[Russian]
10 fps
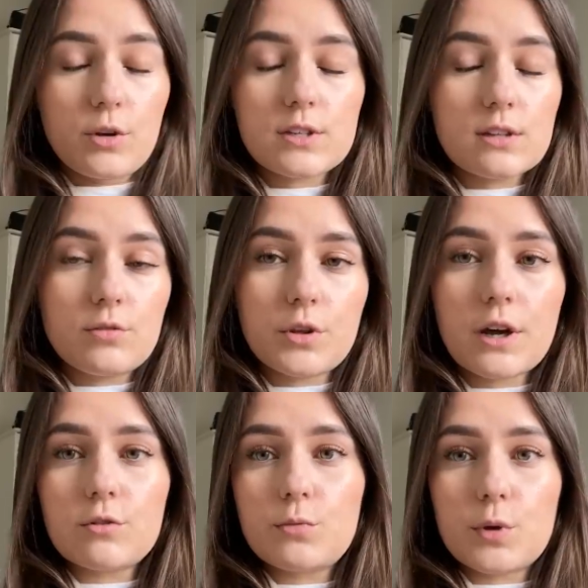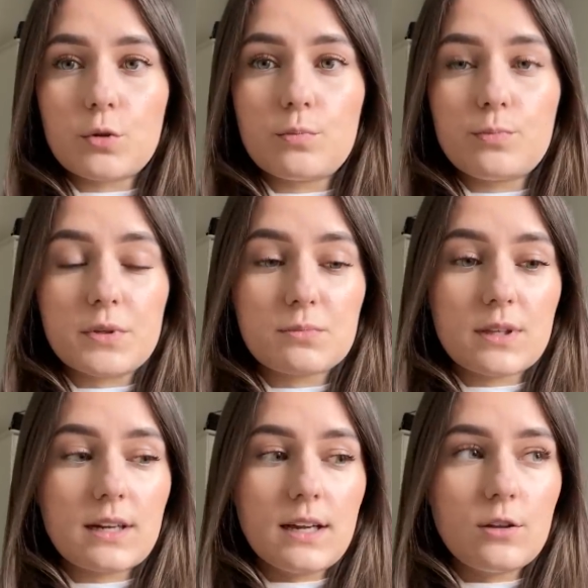Если вот так вот потом
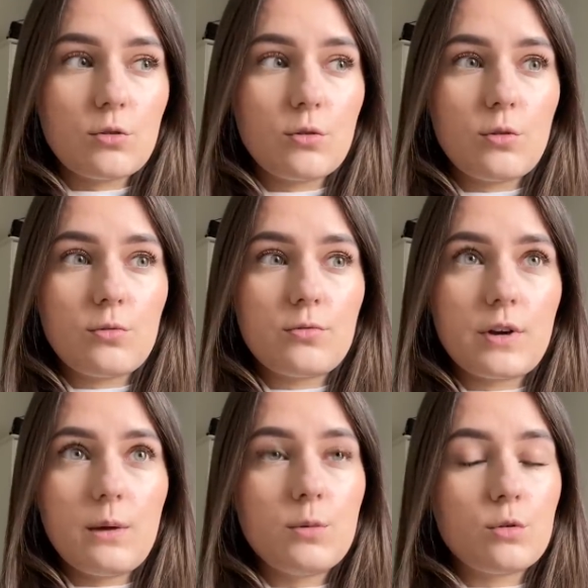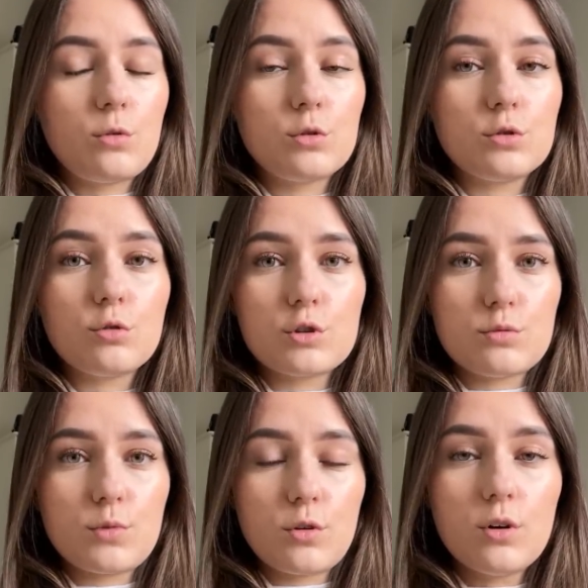посмотреть, то времени уходит
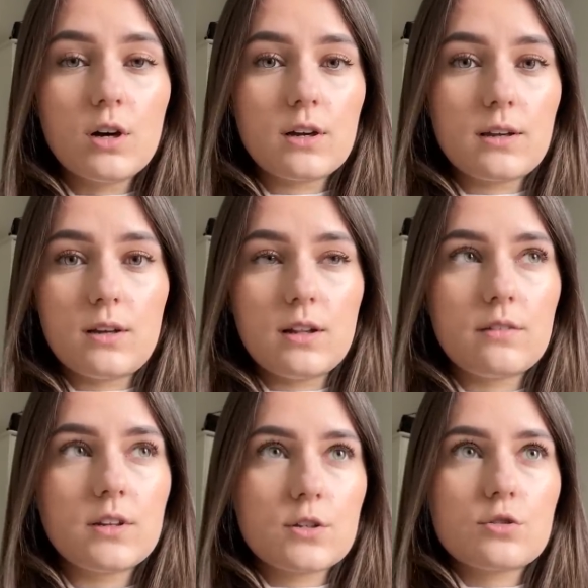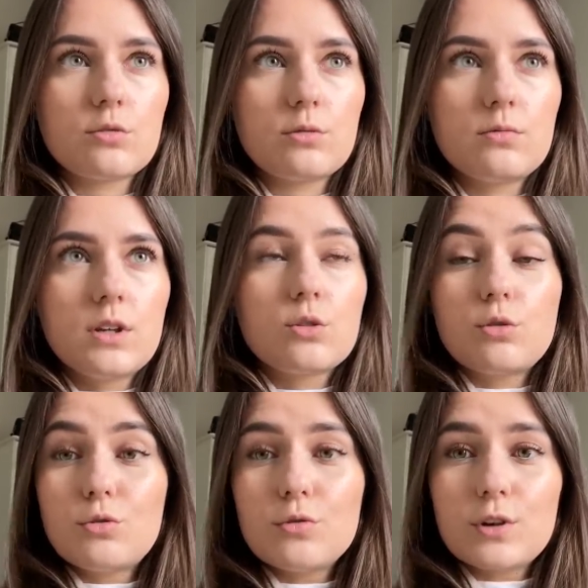очень много, и главное, что нету
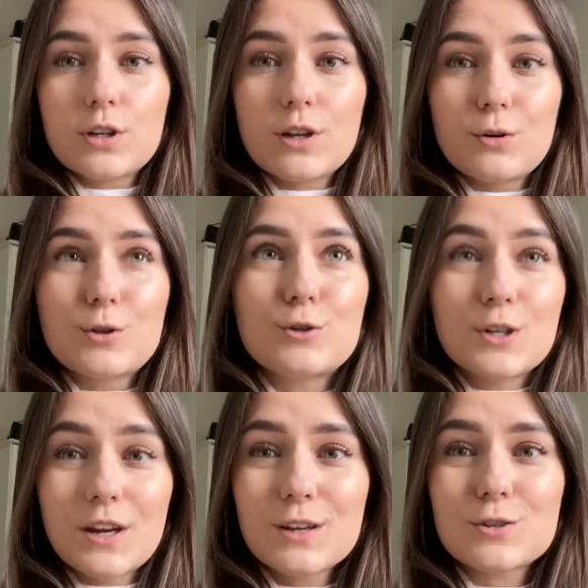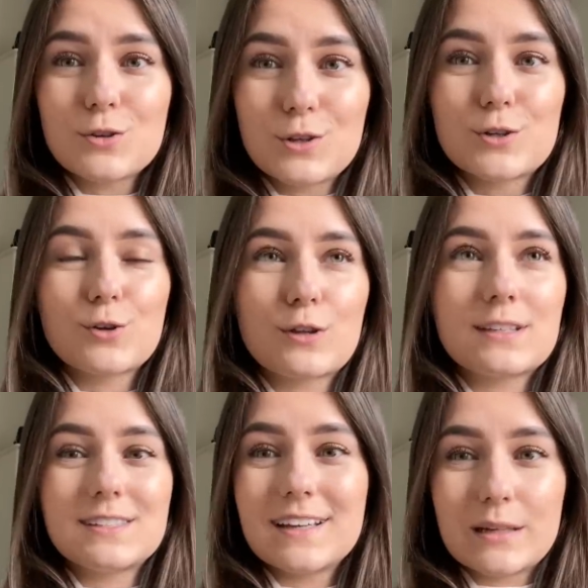какого-то ощущения, что ты что-то
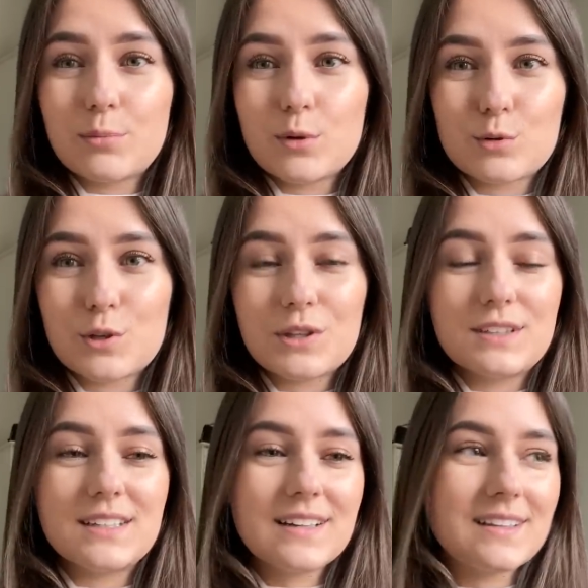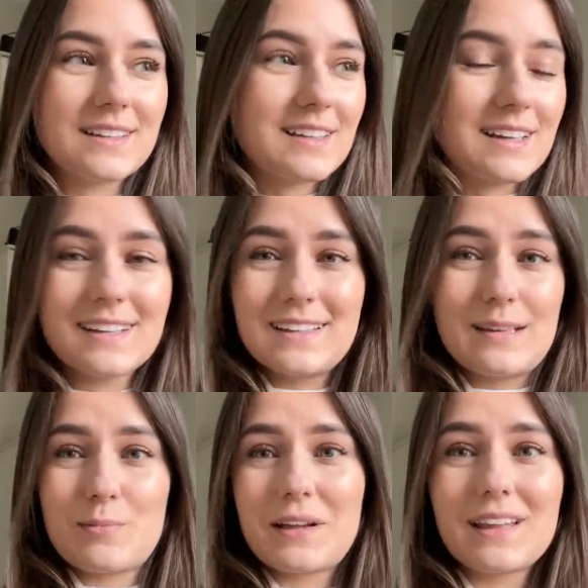сделал, потому что ты делал какие-то
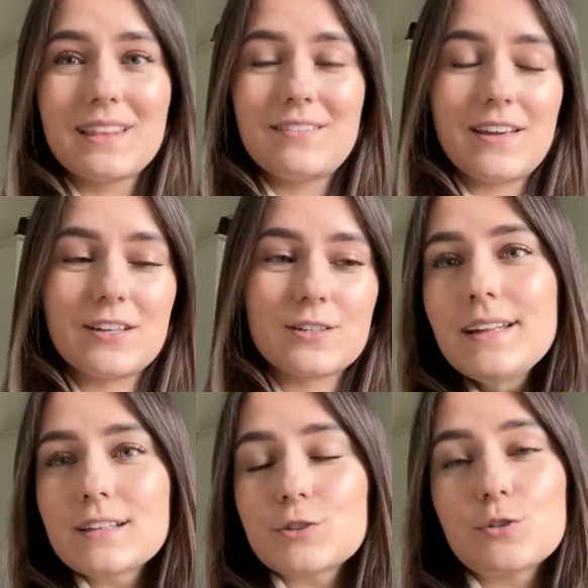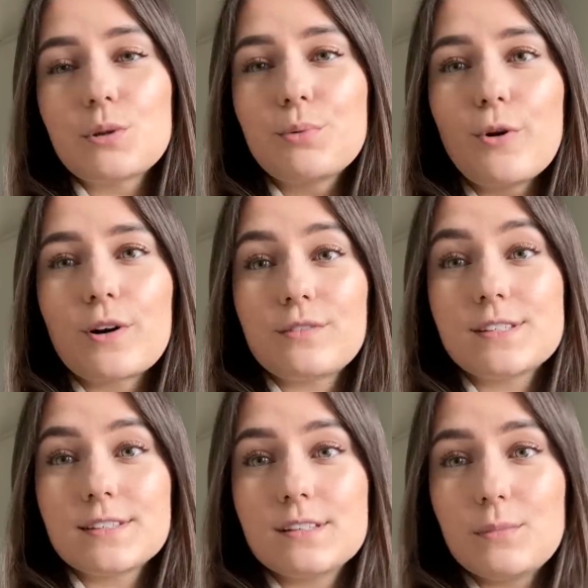непонятные вещи. Так что неплохо
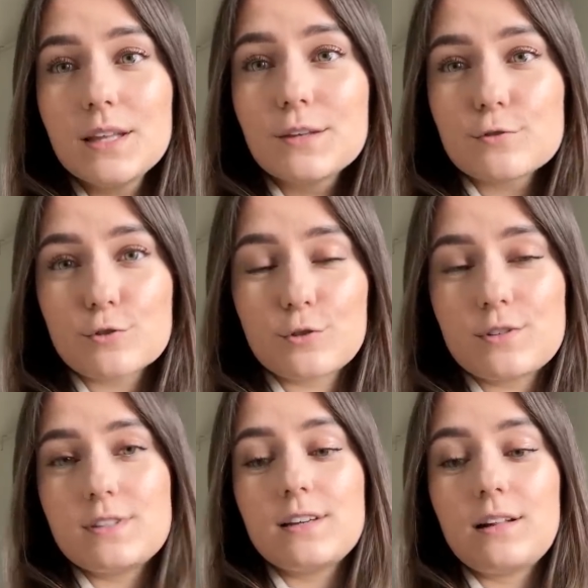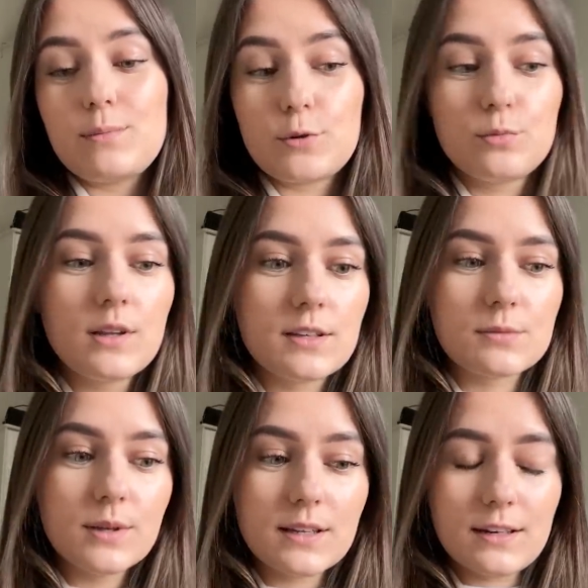вести заметки, что ты сделал, потом на это
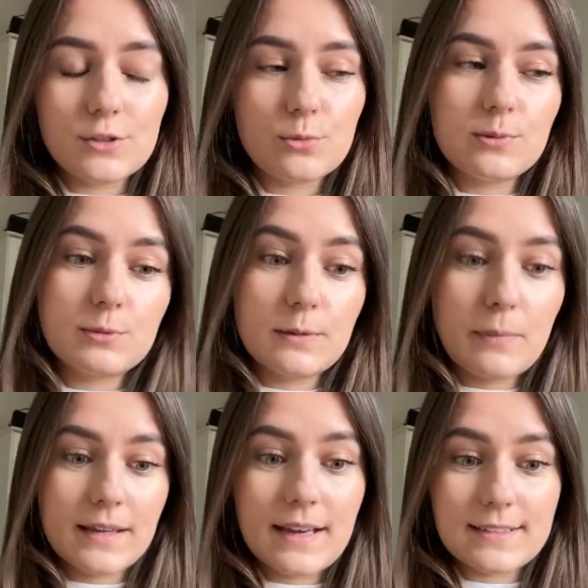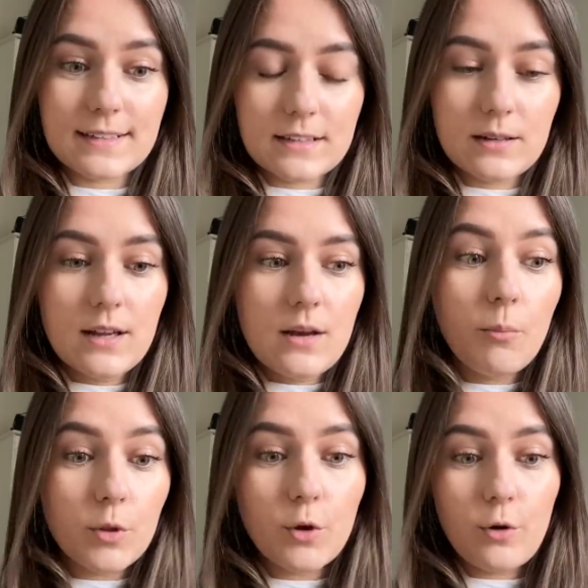смотреть, чтобы вообще понять, как
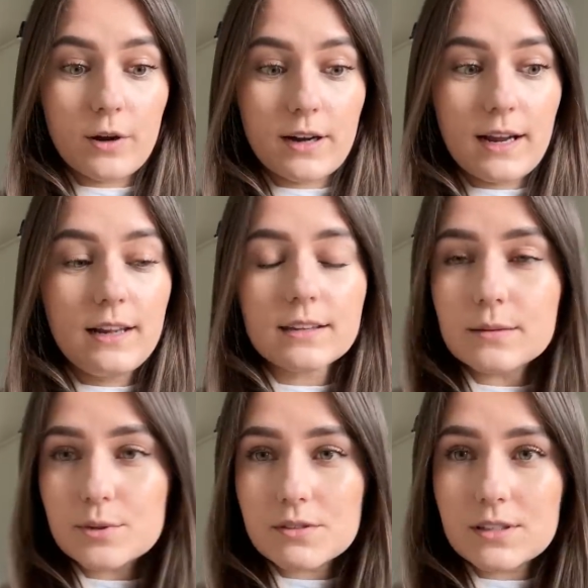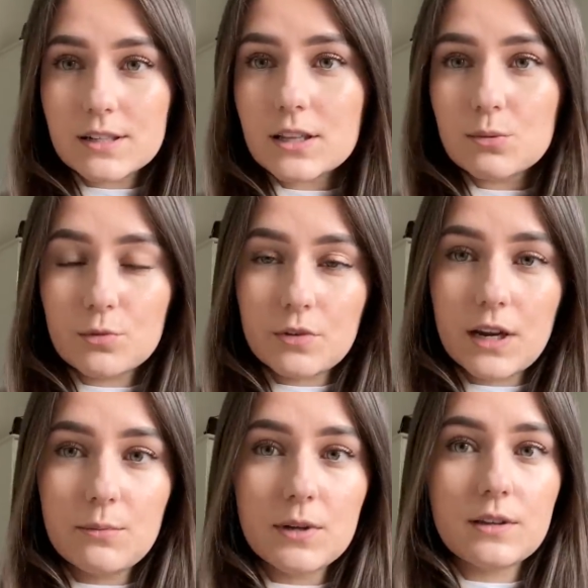много реально ты посвятил этому
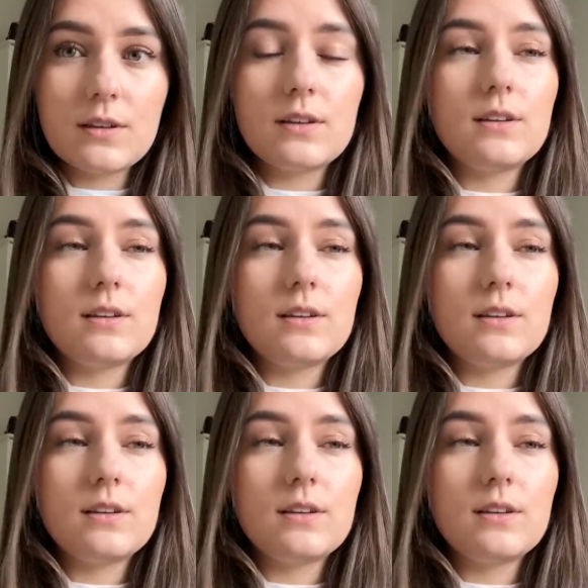времени.